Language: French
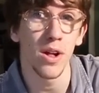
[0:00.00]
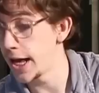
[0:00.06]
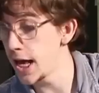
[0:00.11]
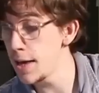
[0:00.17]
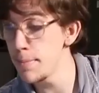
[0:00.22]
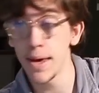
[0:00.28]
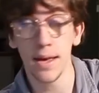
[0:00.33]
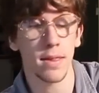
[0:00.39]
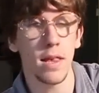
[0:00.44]

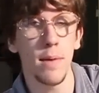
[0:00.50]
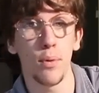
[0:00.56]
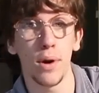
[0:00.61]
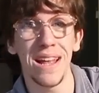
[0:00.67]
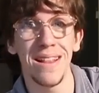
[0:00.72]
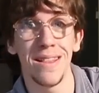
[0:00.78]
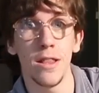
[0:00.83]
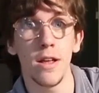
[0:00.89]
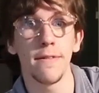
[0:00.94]
Et merci pour
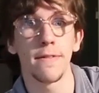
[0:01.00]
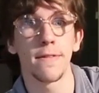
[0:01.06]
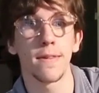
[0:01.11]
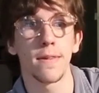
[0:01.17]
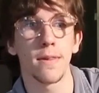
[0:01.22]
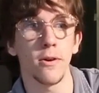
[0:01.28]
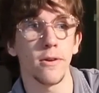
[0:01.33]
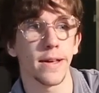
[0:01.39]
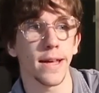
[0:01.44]
les
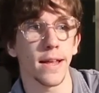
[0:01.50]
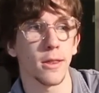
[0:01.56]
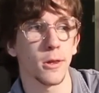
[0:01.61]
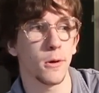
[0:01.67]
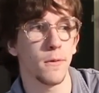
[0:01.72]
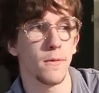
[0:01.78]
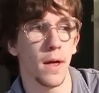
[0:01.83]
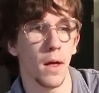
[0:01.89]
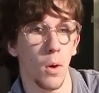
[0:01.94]

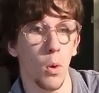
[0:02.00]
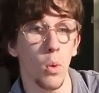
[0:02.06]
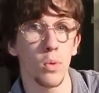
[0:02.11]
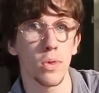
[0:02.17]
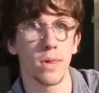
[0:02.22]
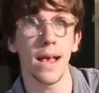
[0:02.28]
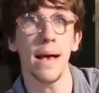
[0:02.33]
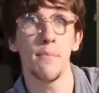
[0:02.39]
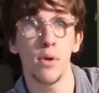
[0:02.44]

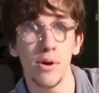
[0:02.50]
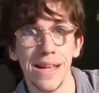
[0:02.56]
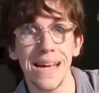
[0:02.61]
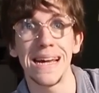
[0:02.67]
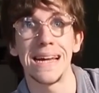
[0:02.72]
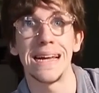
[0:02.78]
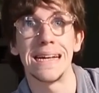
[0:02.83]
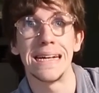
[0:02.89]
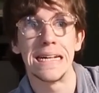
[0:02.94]
991
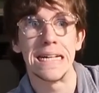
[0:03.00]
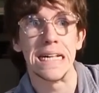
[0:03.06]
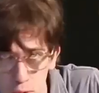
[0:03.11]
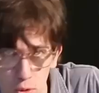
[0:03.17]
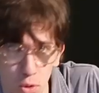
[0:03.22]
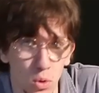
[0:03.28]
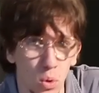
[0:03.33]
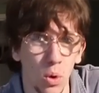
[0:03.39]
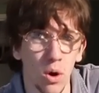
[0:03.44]
abonnés
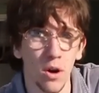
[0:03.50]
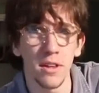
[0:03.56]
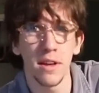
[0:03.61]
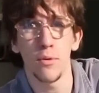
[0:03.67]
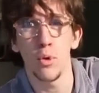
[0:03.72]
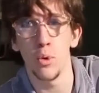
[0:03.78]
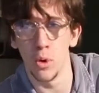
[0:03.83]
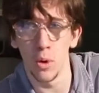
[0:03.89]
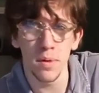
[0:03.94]
Du coup,
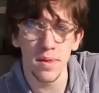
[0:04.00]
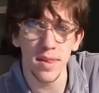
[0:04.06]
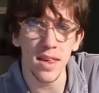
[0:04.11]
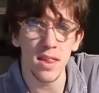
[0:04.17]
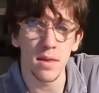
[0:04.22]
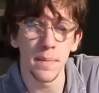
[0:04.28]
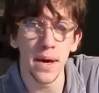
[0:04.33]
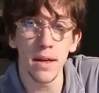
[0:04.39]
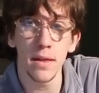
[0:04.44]
rendez-vous le
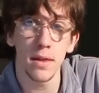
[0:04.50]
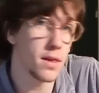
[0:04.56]
16 mai.